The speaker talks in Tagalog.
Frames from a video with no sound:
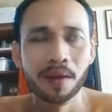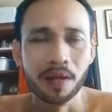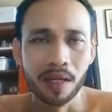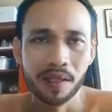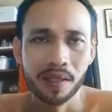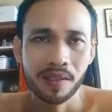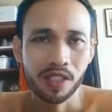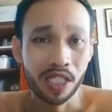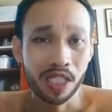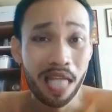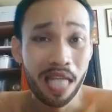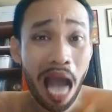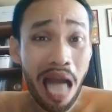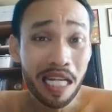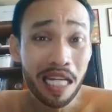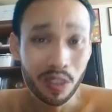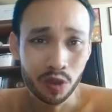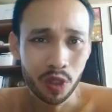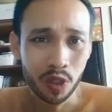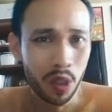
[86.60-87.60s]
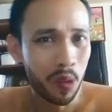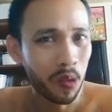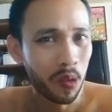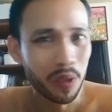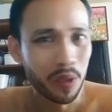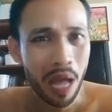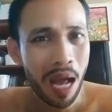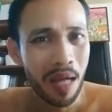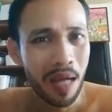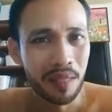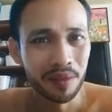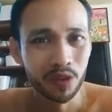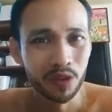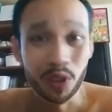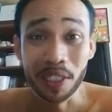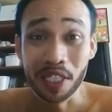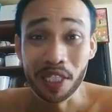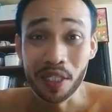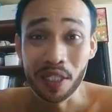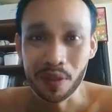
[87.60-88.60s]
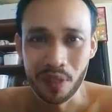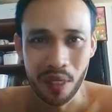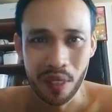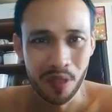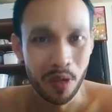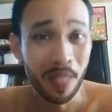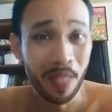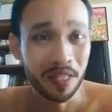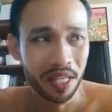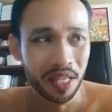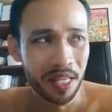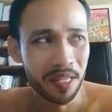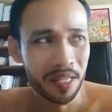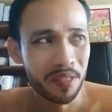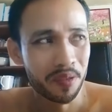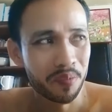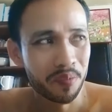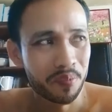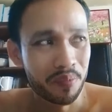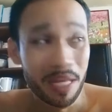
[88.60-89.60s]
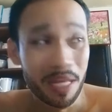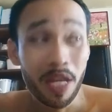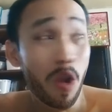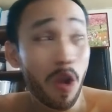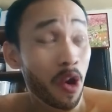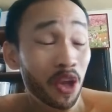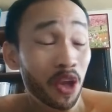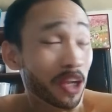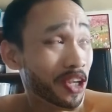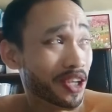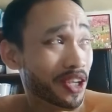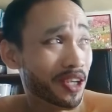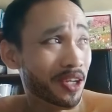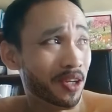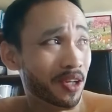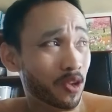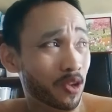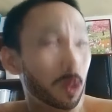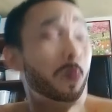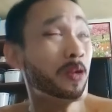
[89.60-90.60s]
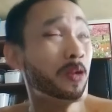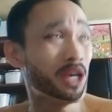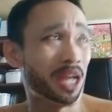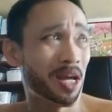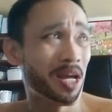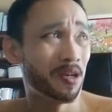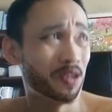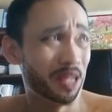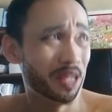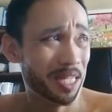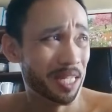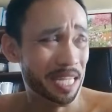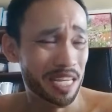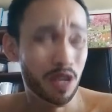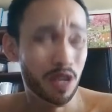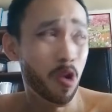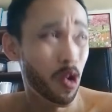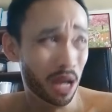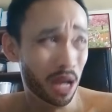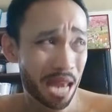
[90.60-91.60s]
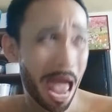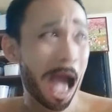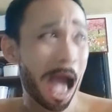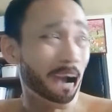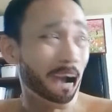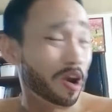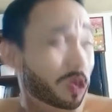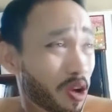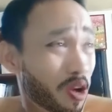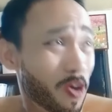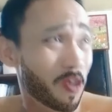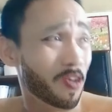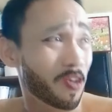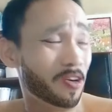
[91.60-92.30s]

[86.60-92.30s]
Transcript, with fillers: Galasgawa gid sa resulta sa swertres Marioy. Tumoy ra ni igo nako.